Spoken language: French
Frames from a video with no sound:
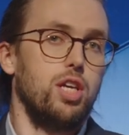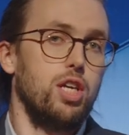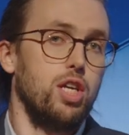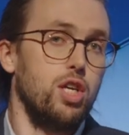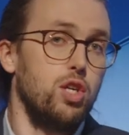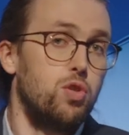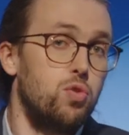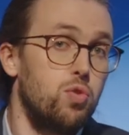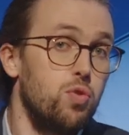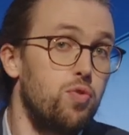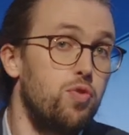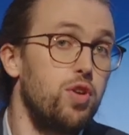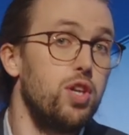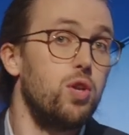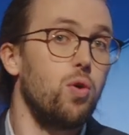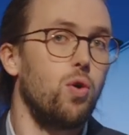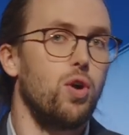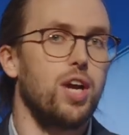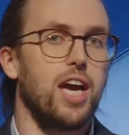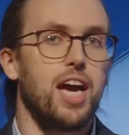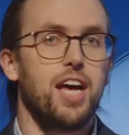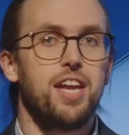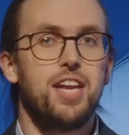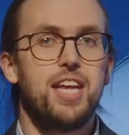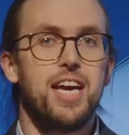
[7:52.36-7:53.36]
il suffit de
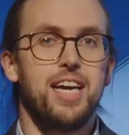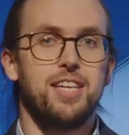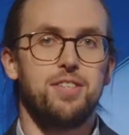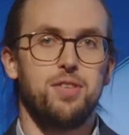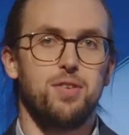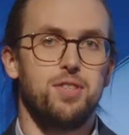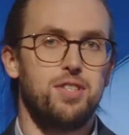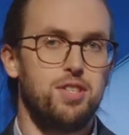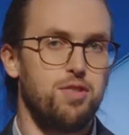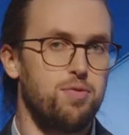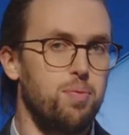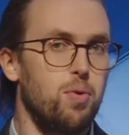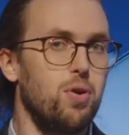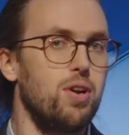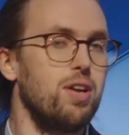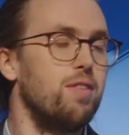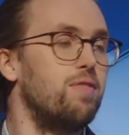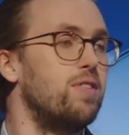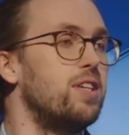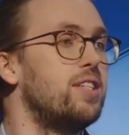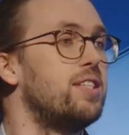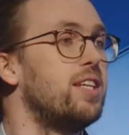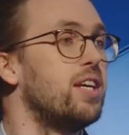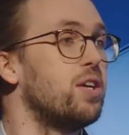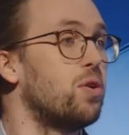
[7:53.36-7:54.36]
regarder attentivement les
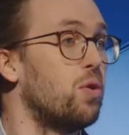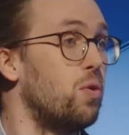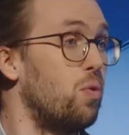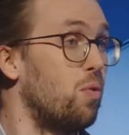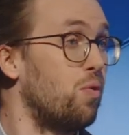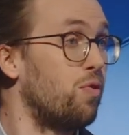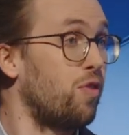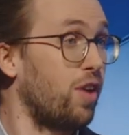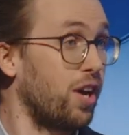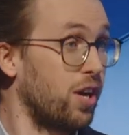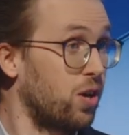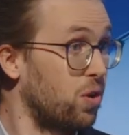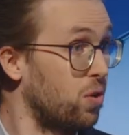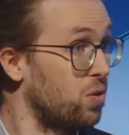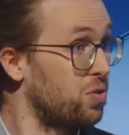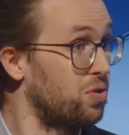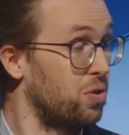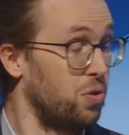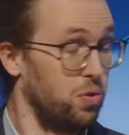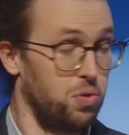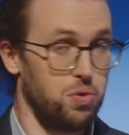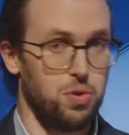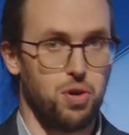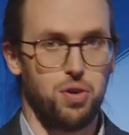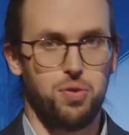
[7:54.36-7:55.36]
WC que l'on fréquente
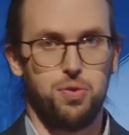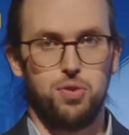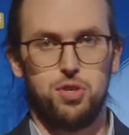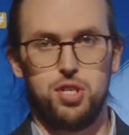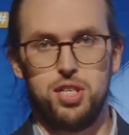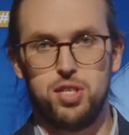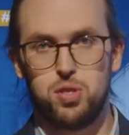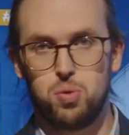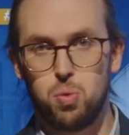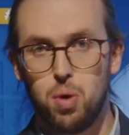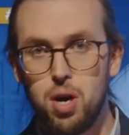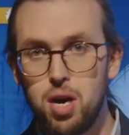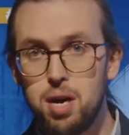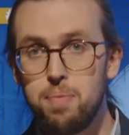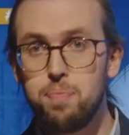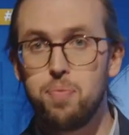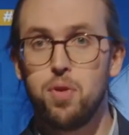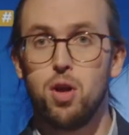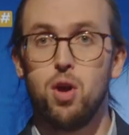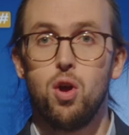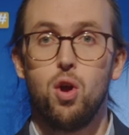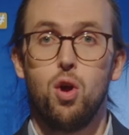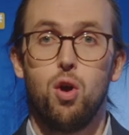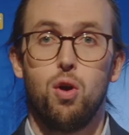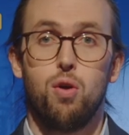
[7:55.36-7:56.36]
en dehors de chez
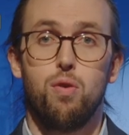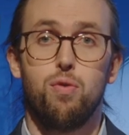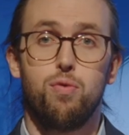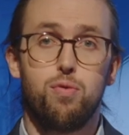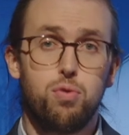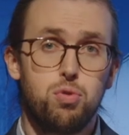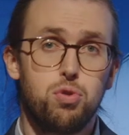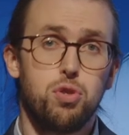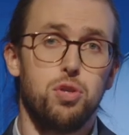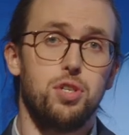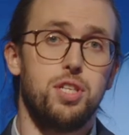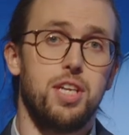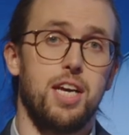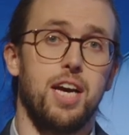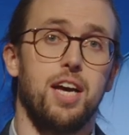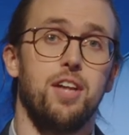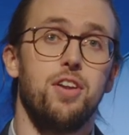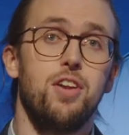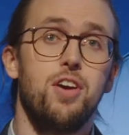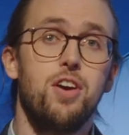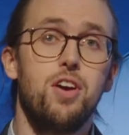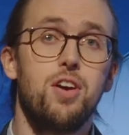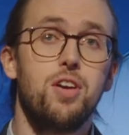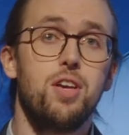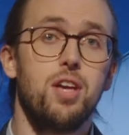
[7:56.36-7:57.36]
soi, vous jetez
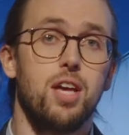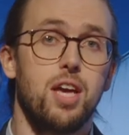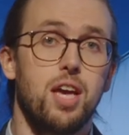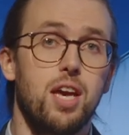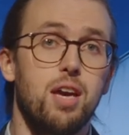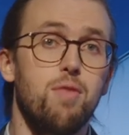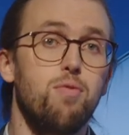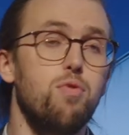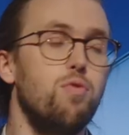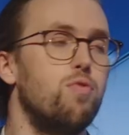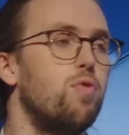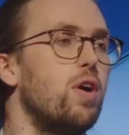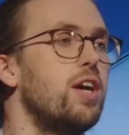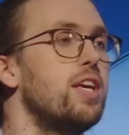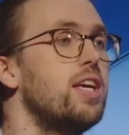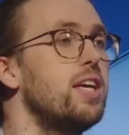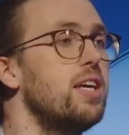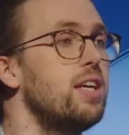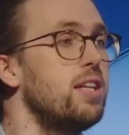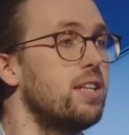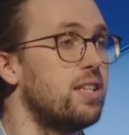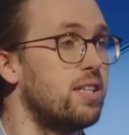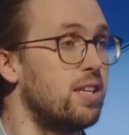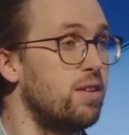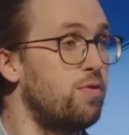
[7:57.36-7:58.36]
un œil et vous
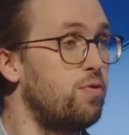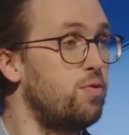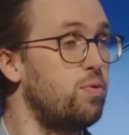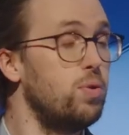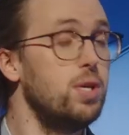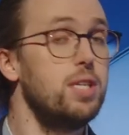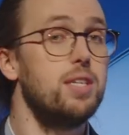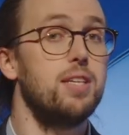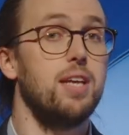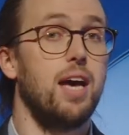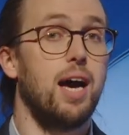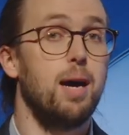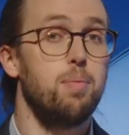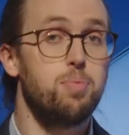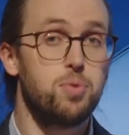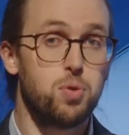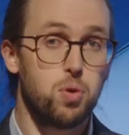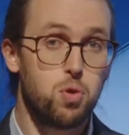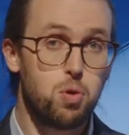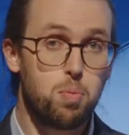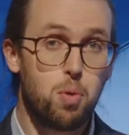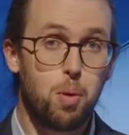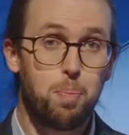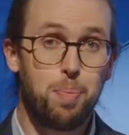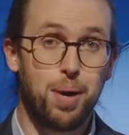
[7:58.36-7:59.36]
voyez des fuites
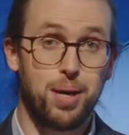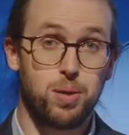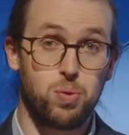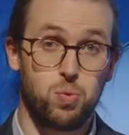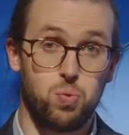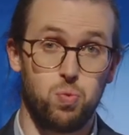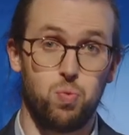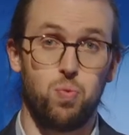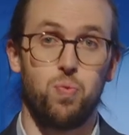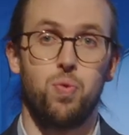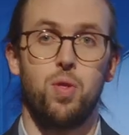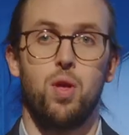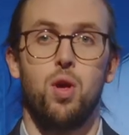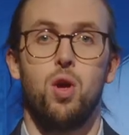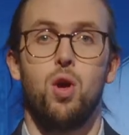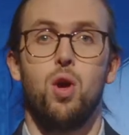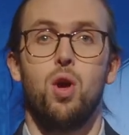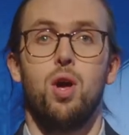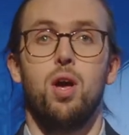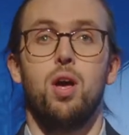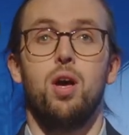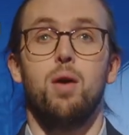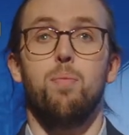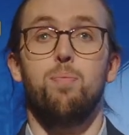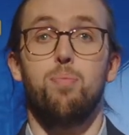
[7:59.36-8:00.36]
absolument partout.
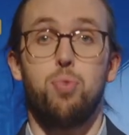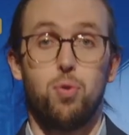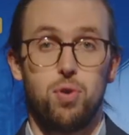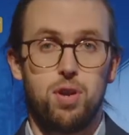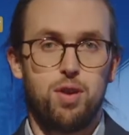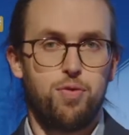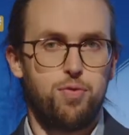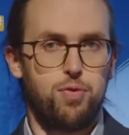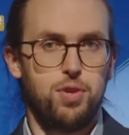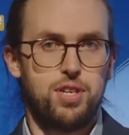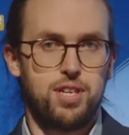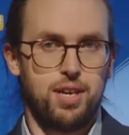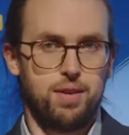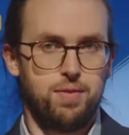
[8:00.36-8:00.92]
Pour les fuites